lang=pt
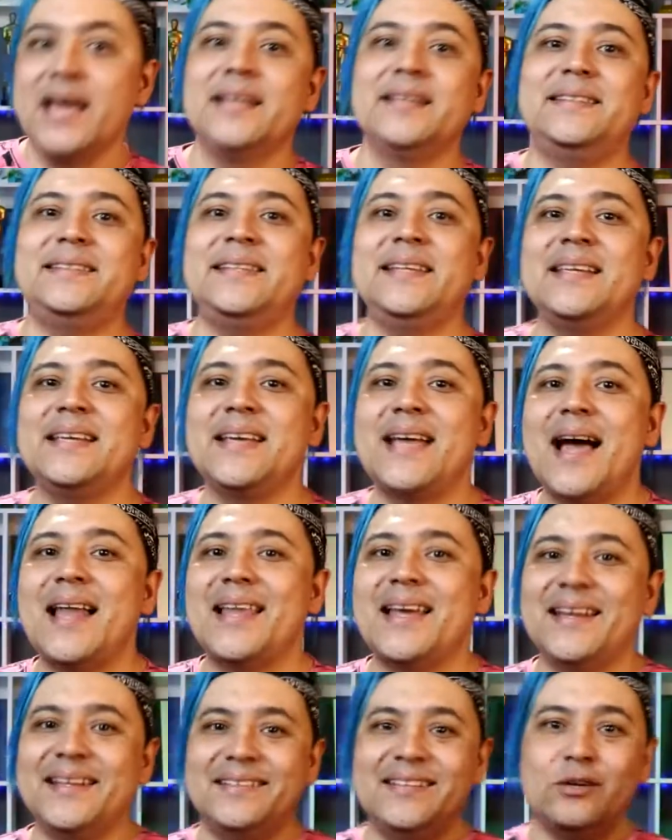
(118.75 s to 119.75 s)
Sim,
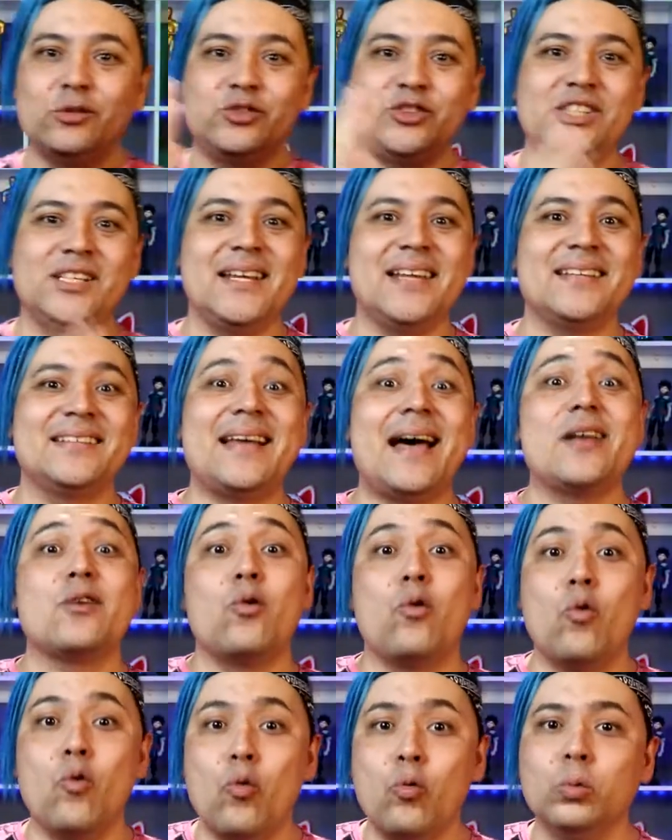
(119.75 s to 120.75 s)
galera, eles utilizaram
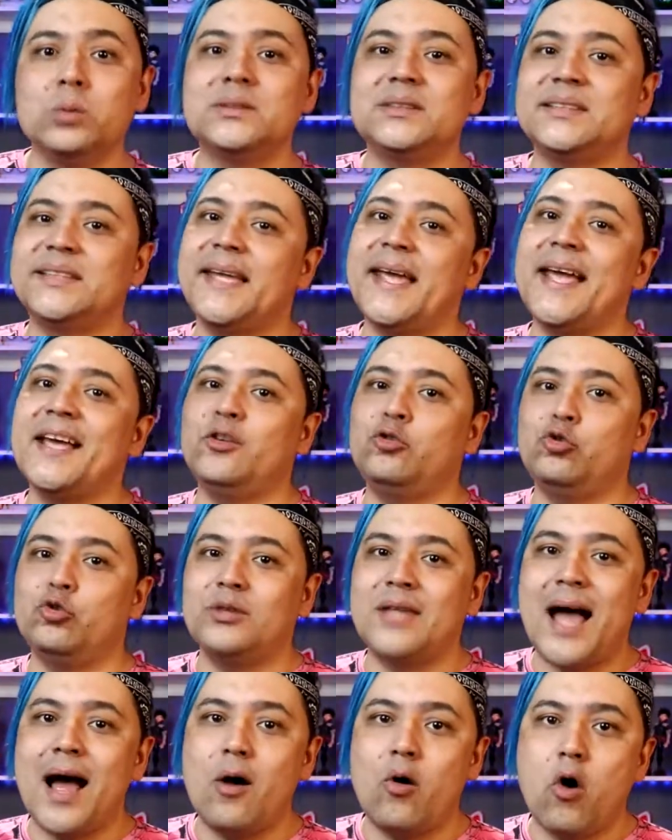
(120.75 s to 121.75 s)
um terço
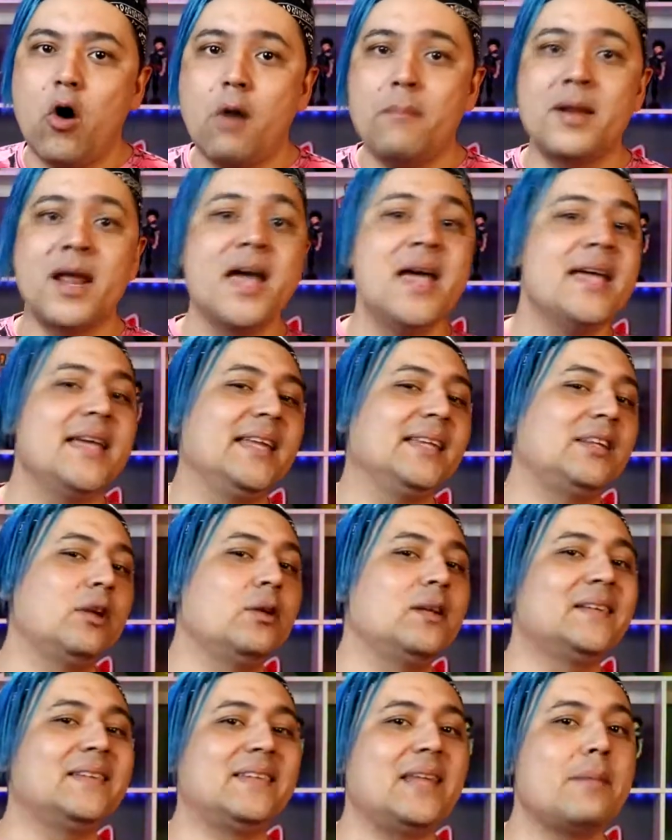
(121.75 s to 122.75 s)
da obra.
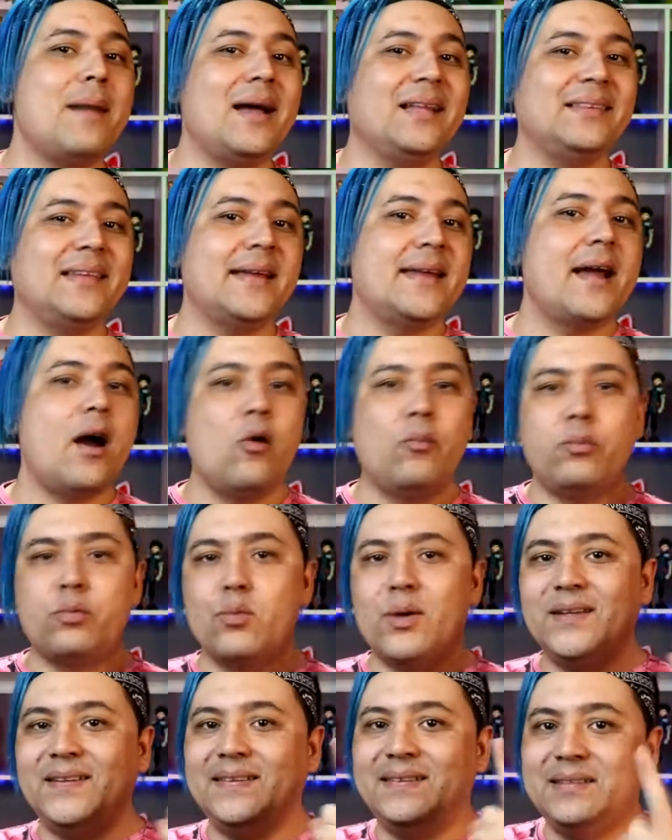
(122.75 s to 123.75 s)
Então eles material para
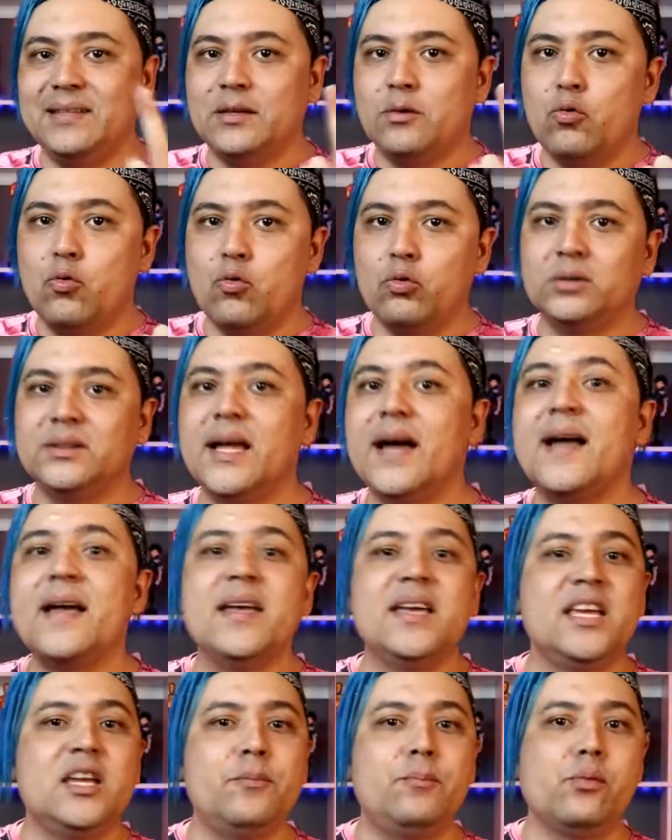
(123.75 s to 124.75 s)
uma segunda
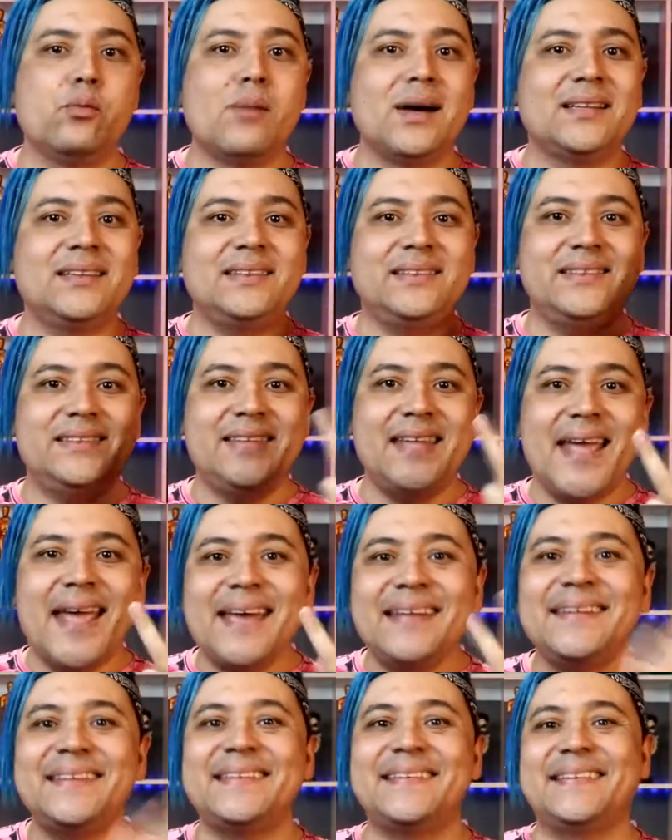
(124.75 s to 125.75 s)
e para uma
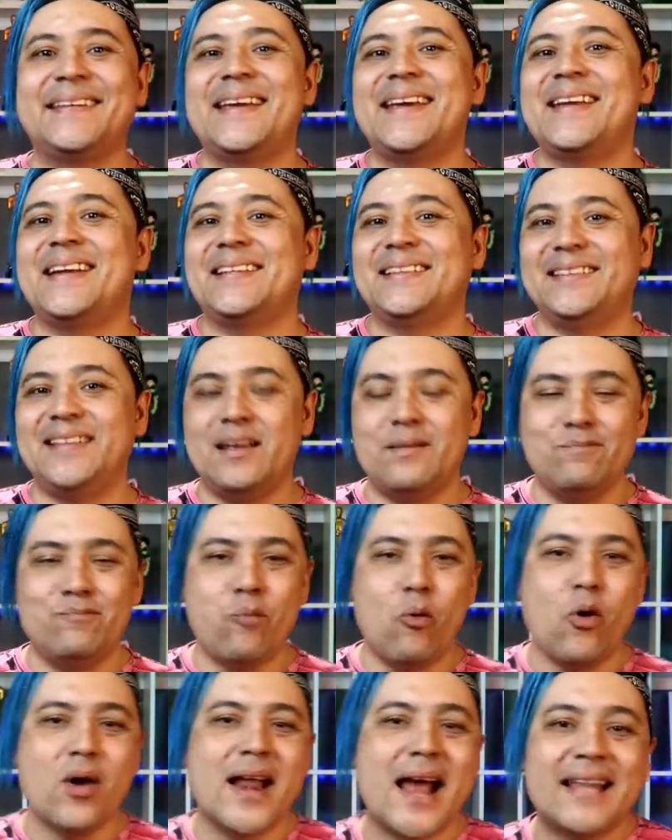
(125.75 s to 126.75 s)
terceira
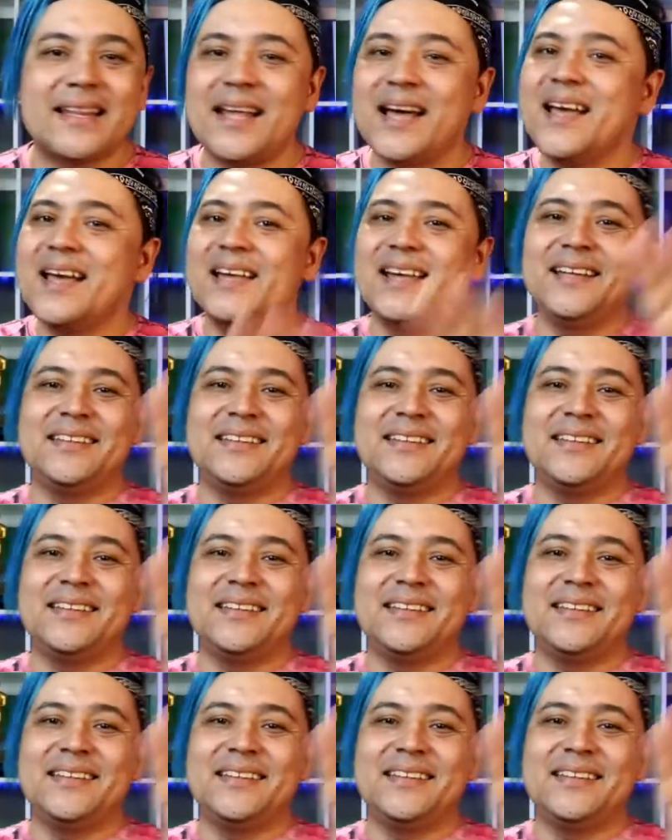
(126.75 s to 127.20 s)
temporada.